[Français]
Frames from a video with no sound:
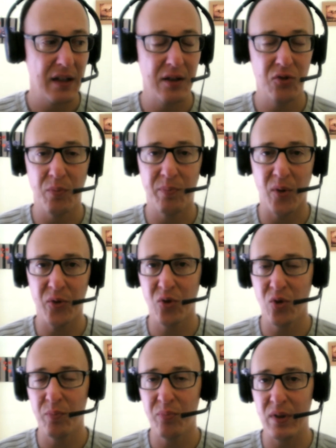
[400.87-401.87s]
Et je pense
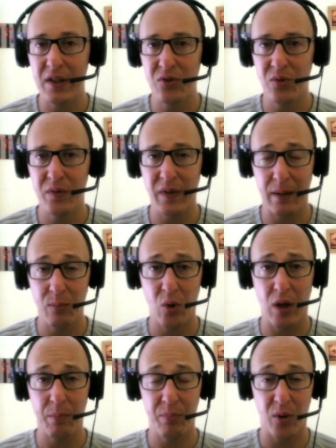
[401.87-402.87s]
que pour les choses
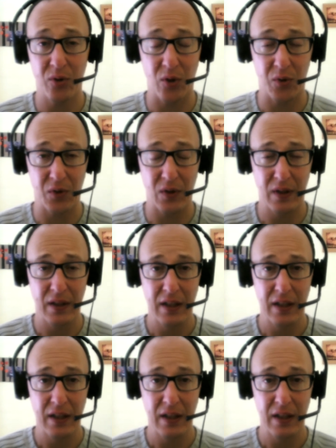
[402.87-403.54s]
vraiment importantes.